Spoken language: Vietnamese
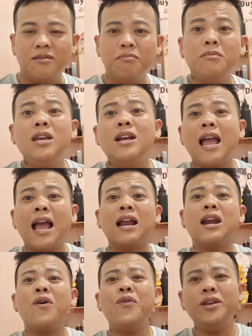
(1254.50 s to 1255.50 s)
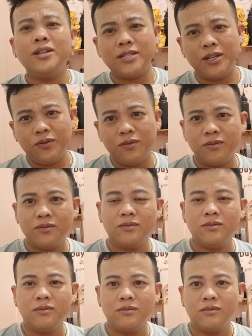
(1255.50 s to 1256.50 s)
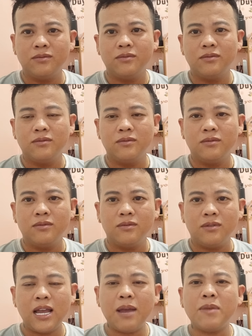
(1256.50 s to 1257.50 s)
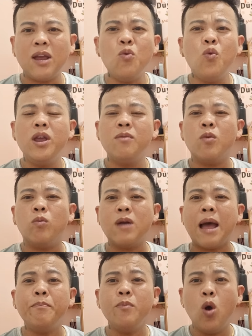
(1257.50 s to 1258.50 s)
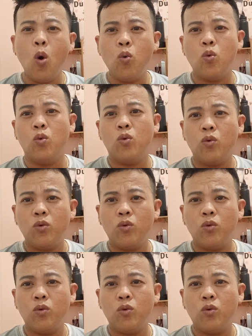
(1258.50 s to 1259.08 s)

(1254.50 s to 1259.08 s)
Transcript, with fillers: biết ăn nói một xíu em thấy nguyên một đám ngu